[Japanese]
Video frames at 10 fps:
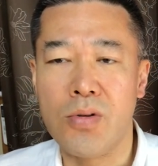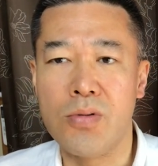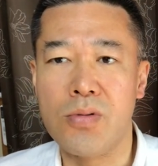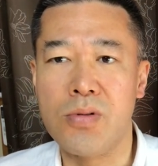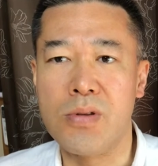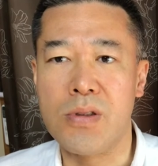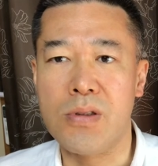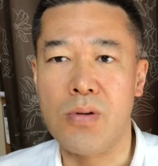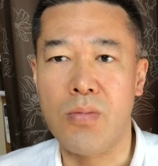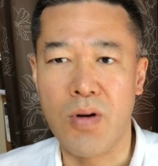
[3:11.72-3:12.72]
いうふう
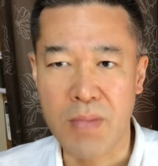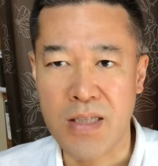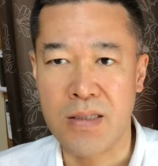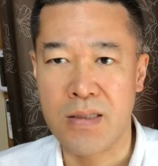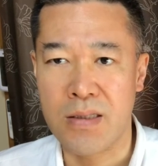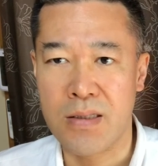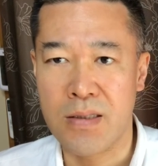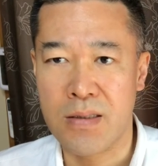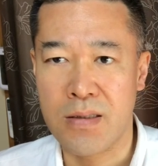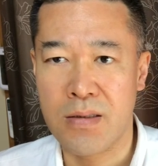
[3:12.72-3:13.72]
に思いま
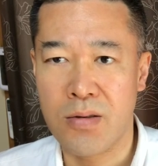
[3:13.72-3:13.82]
す。